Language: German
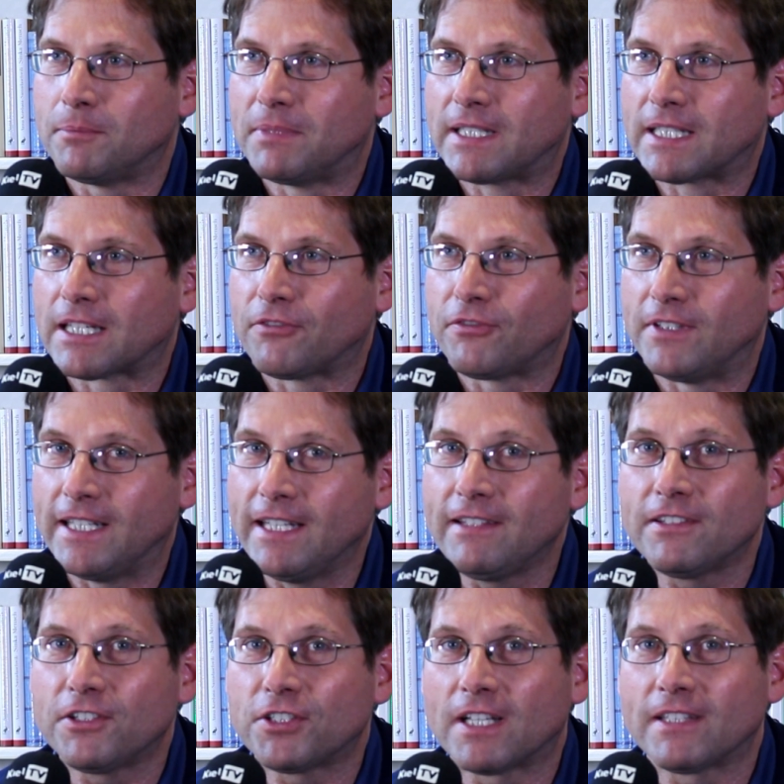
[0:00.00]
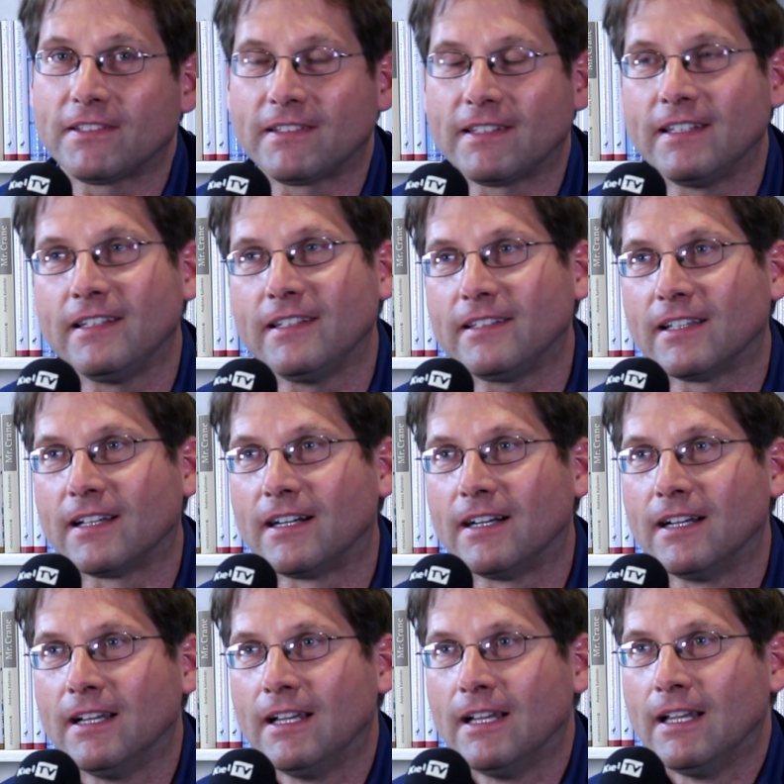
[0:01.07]
den Begriff Leseschatz, den ich
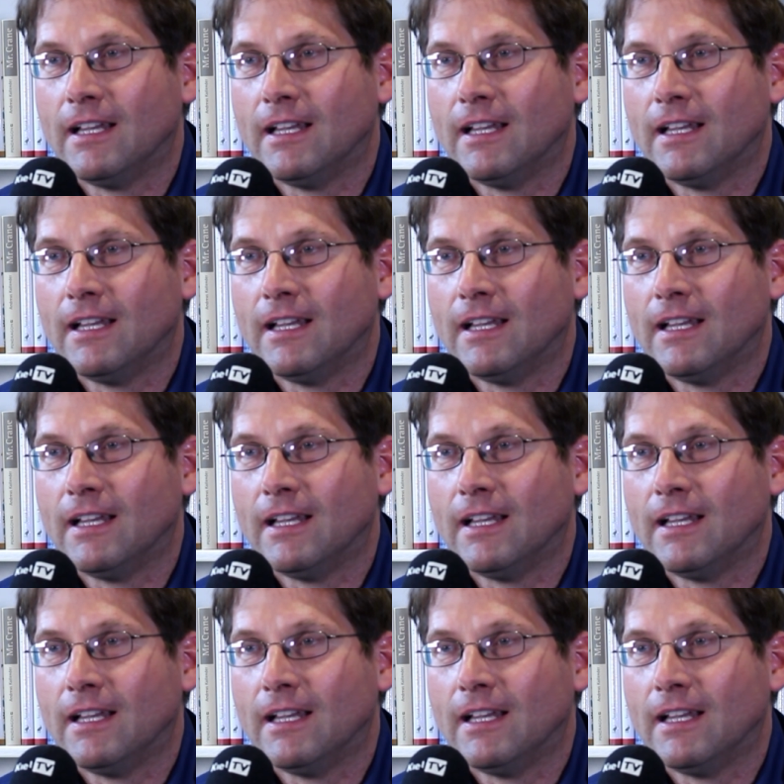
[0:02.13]
ja,